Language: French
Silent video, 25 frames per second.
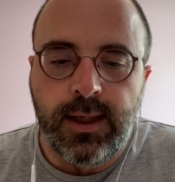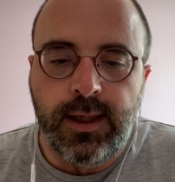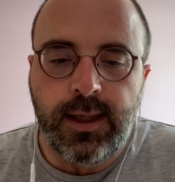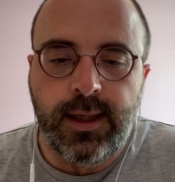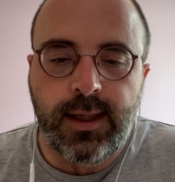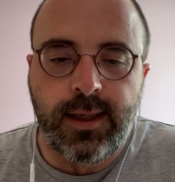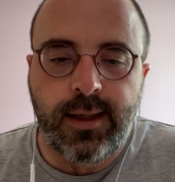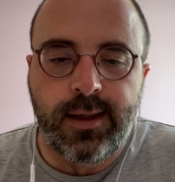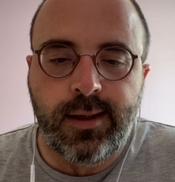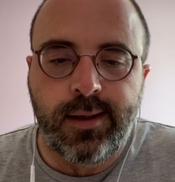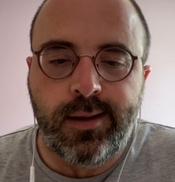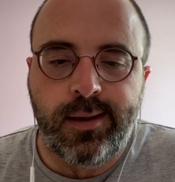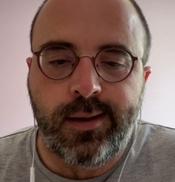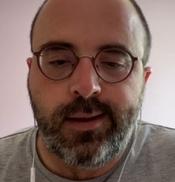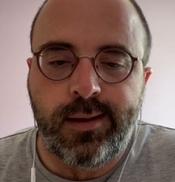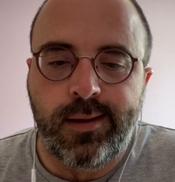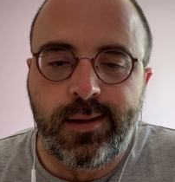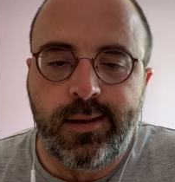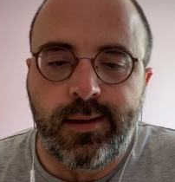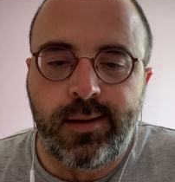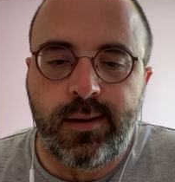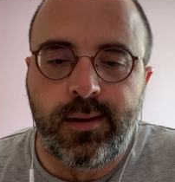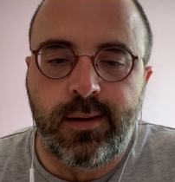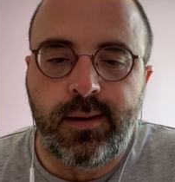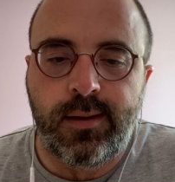et
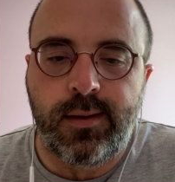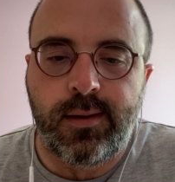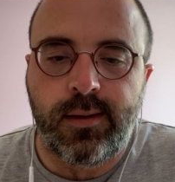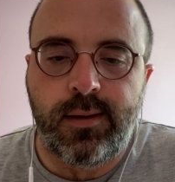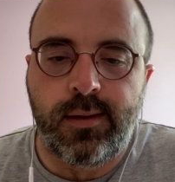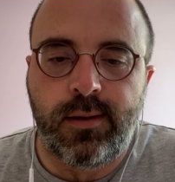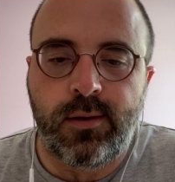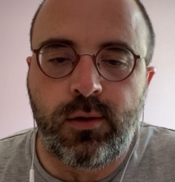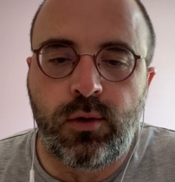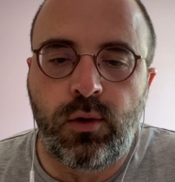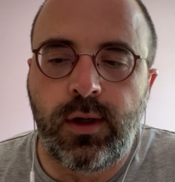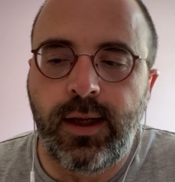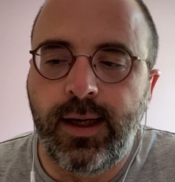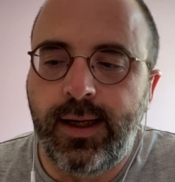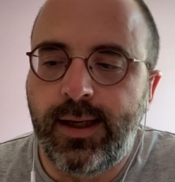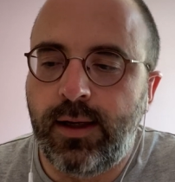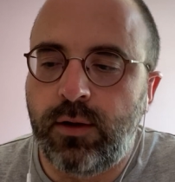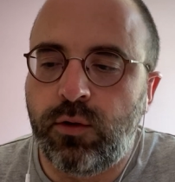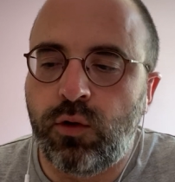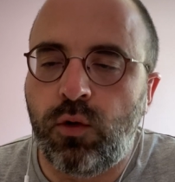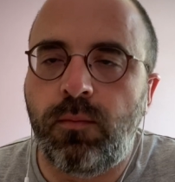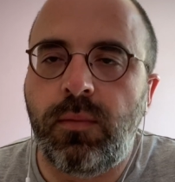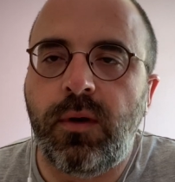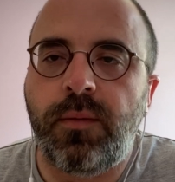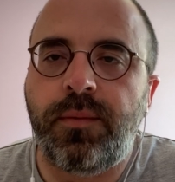euh, de l'écrire
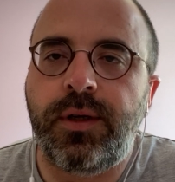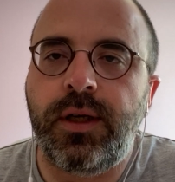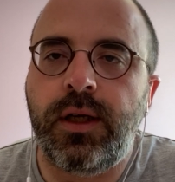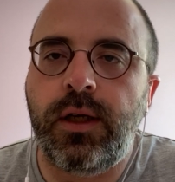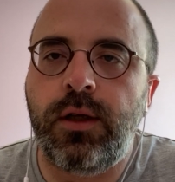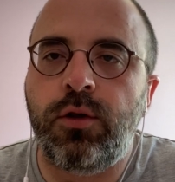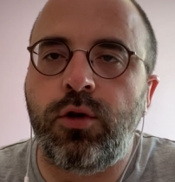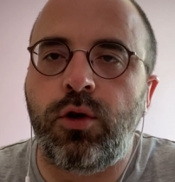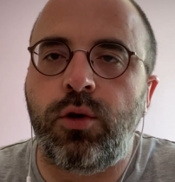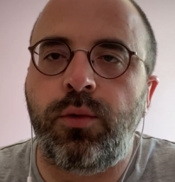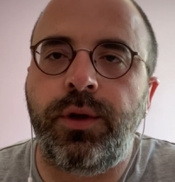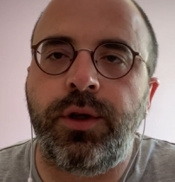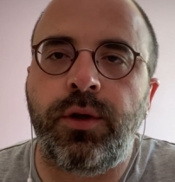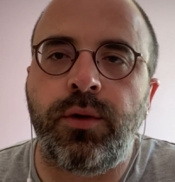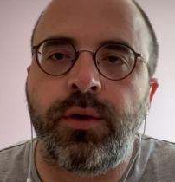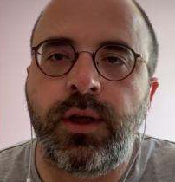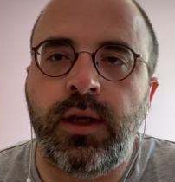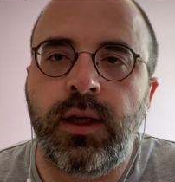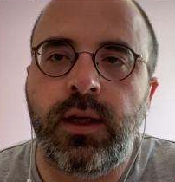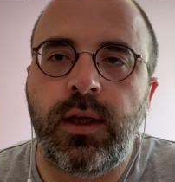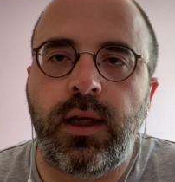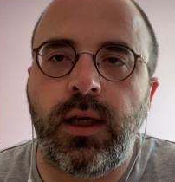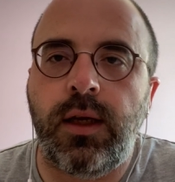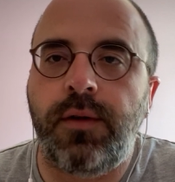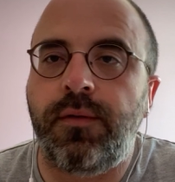sur le papier, de lui
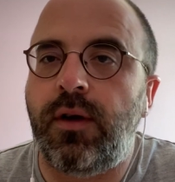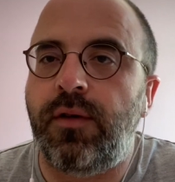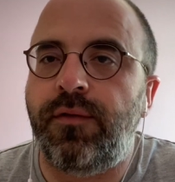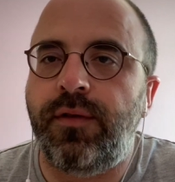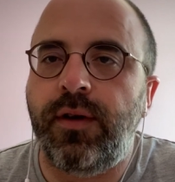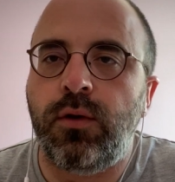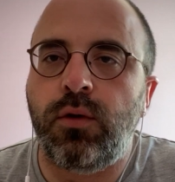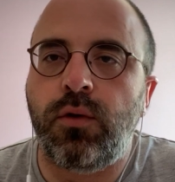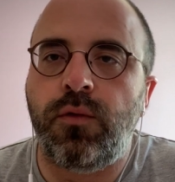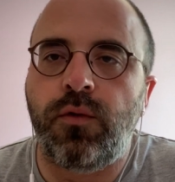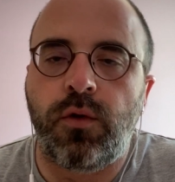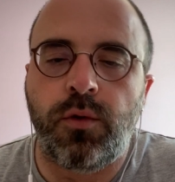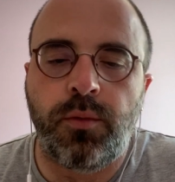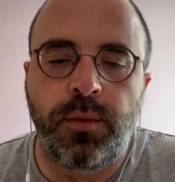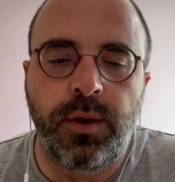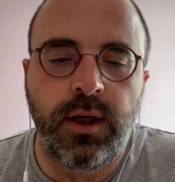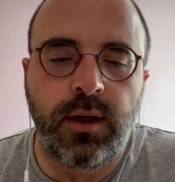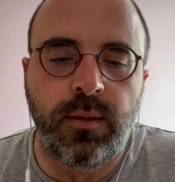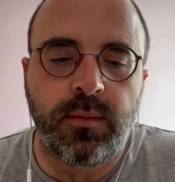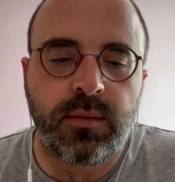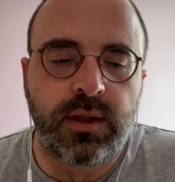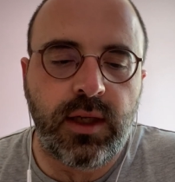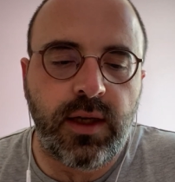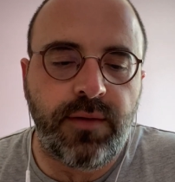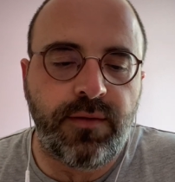donner et il va le faire devant lui,
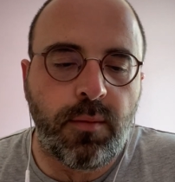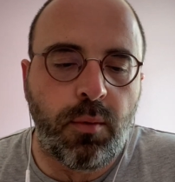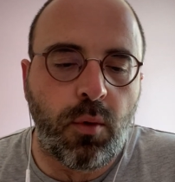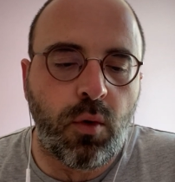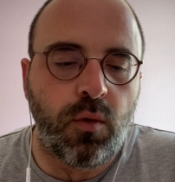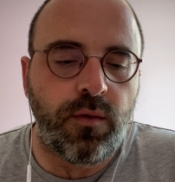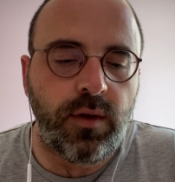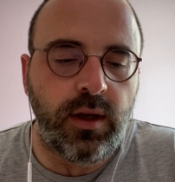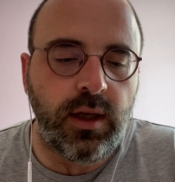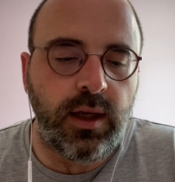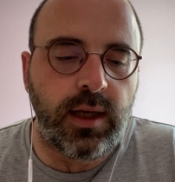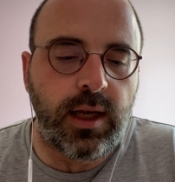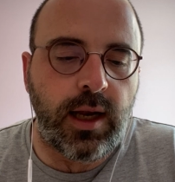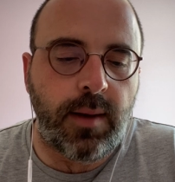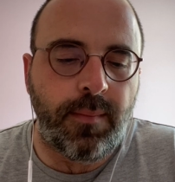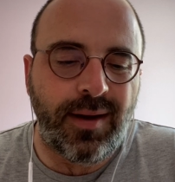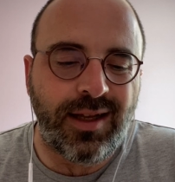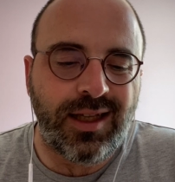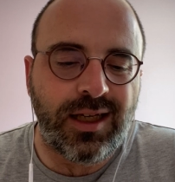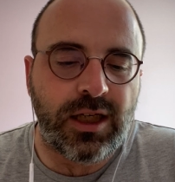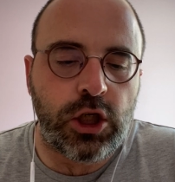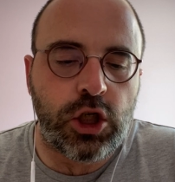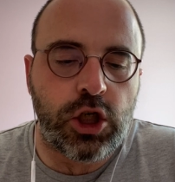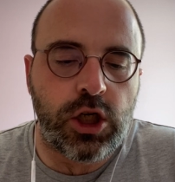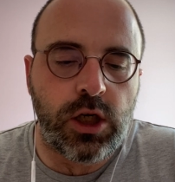comme ça il va prouver qu'il n'a pas
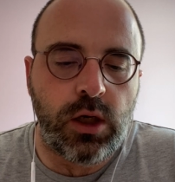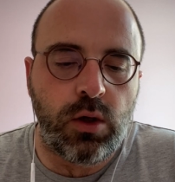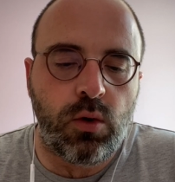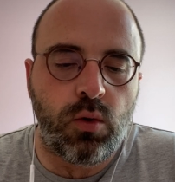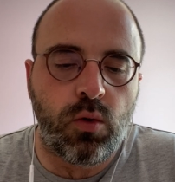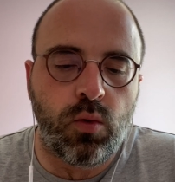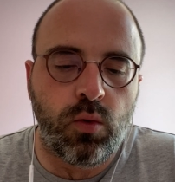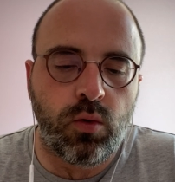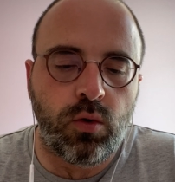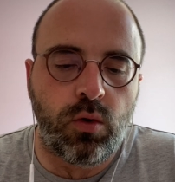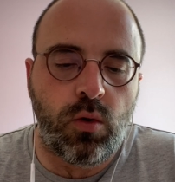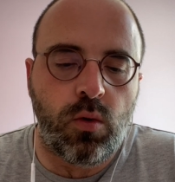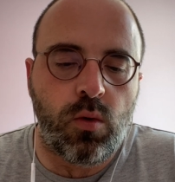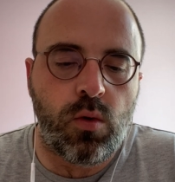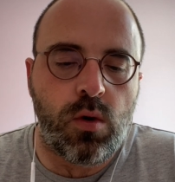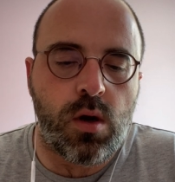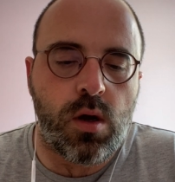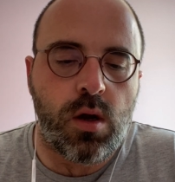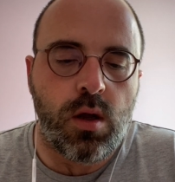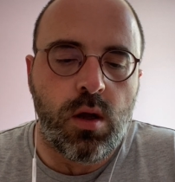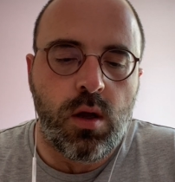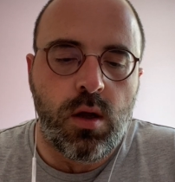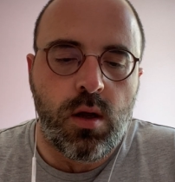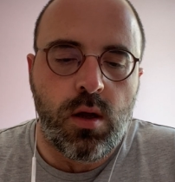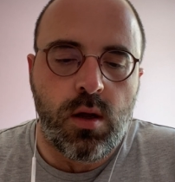triché au contrôle.
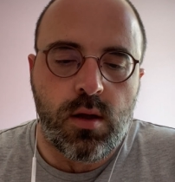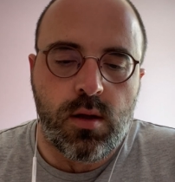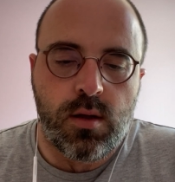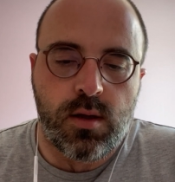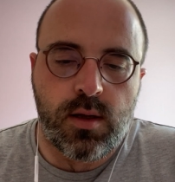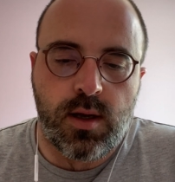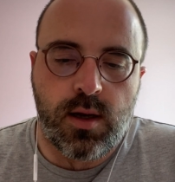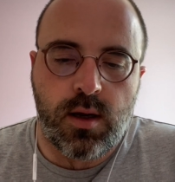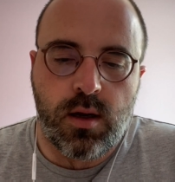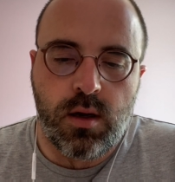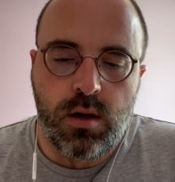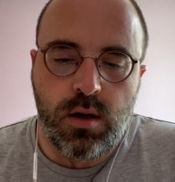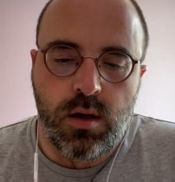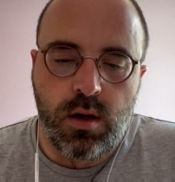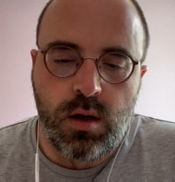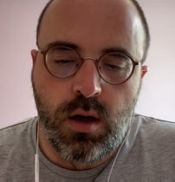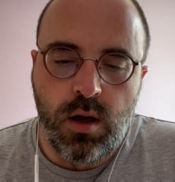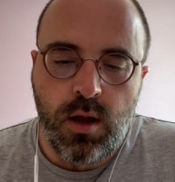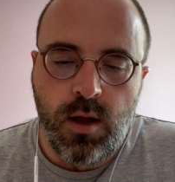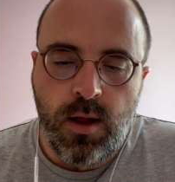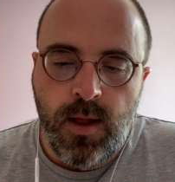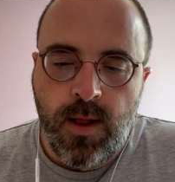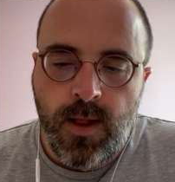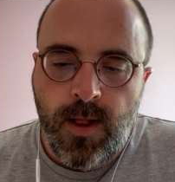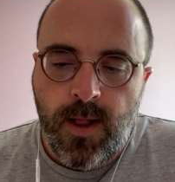D'accord
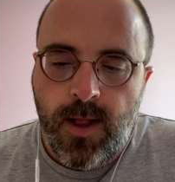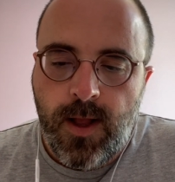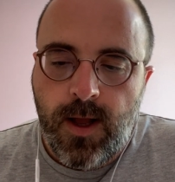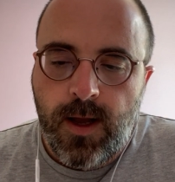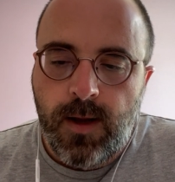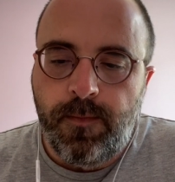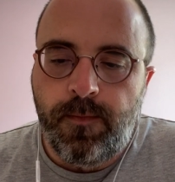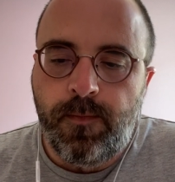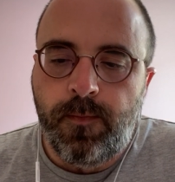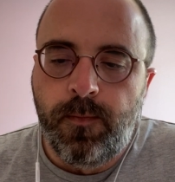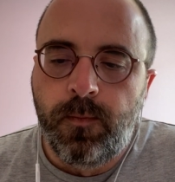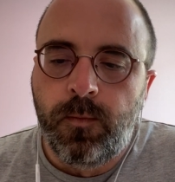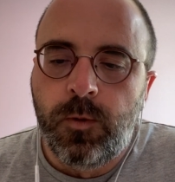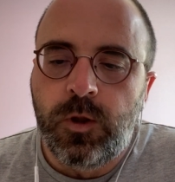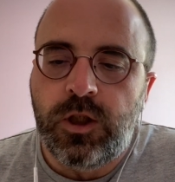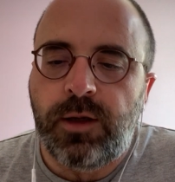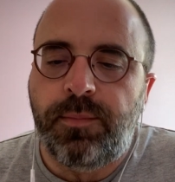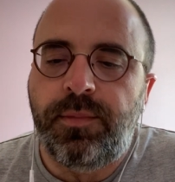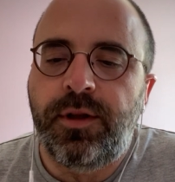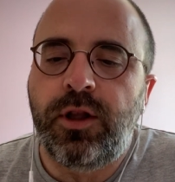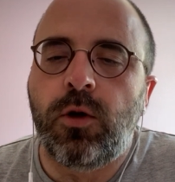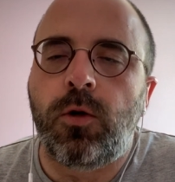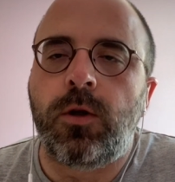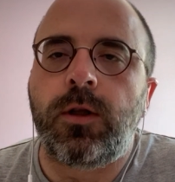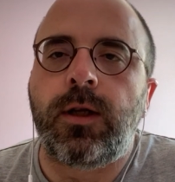
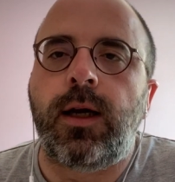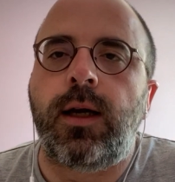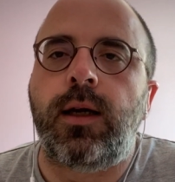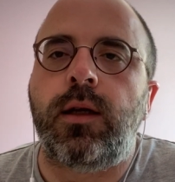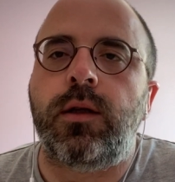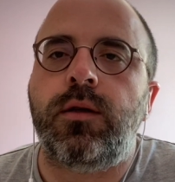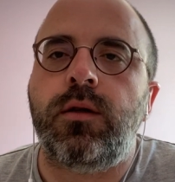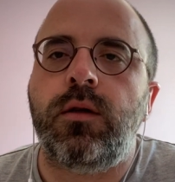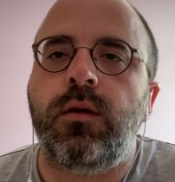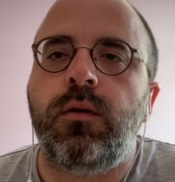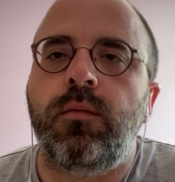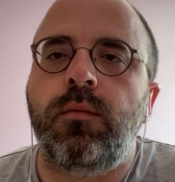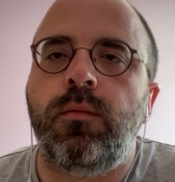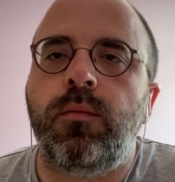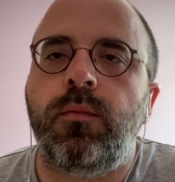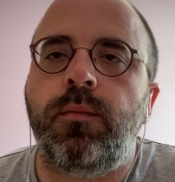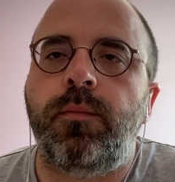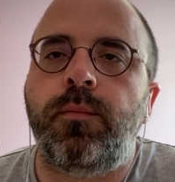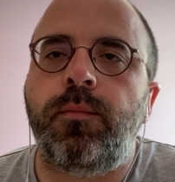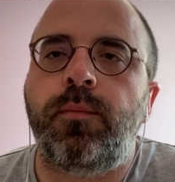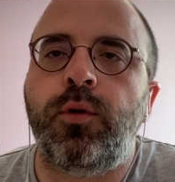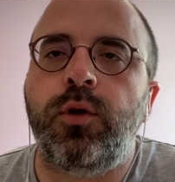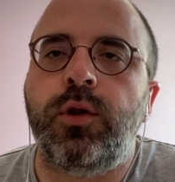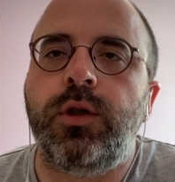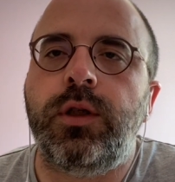Chapitre 13.
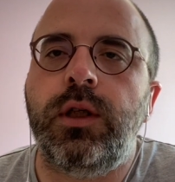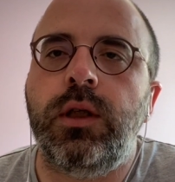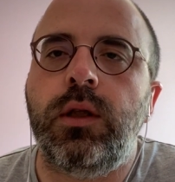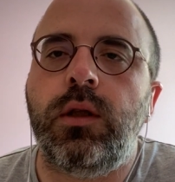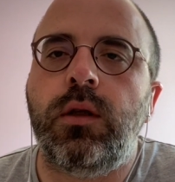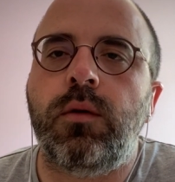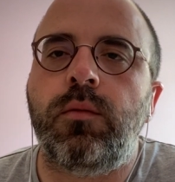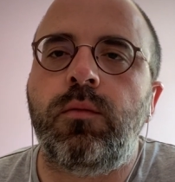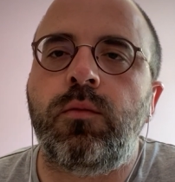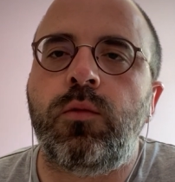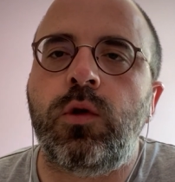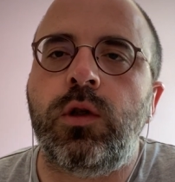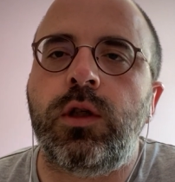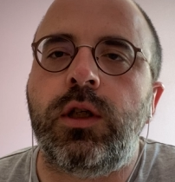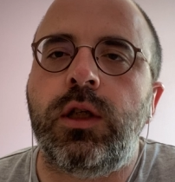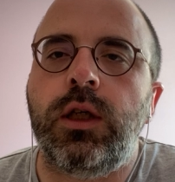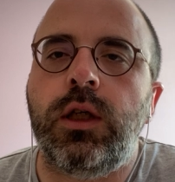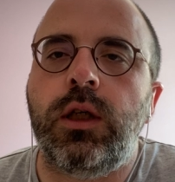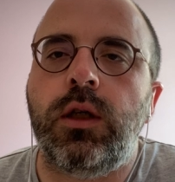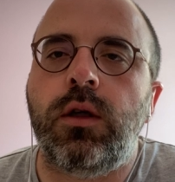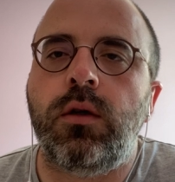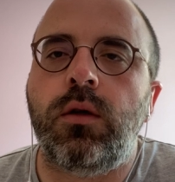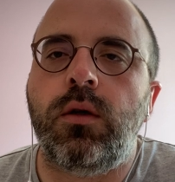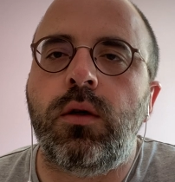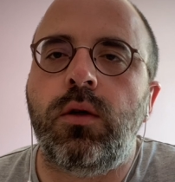Petite
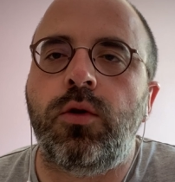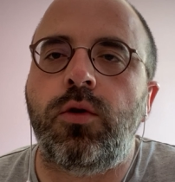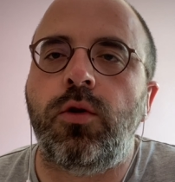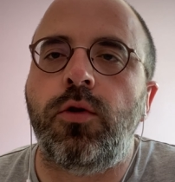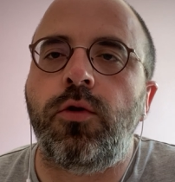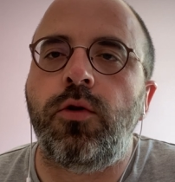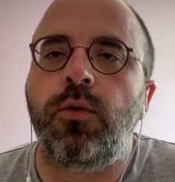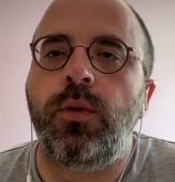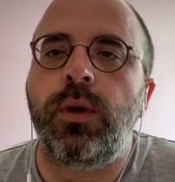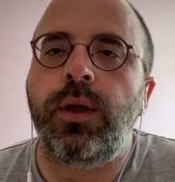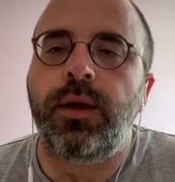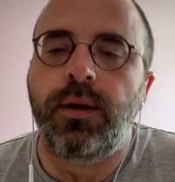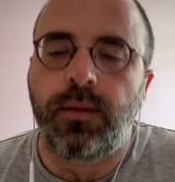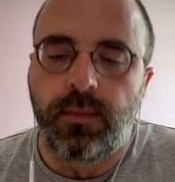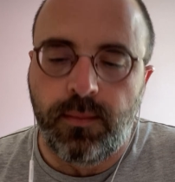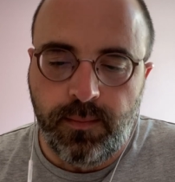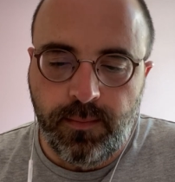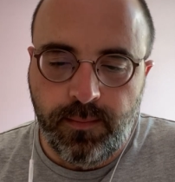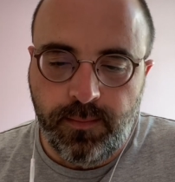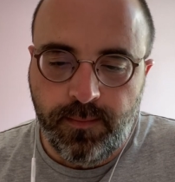musique de nuit.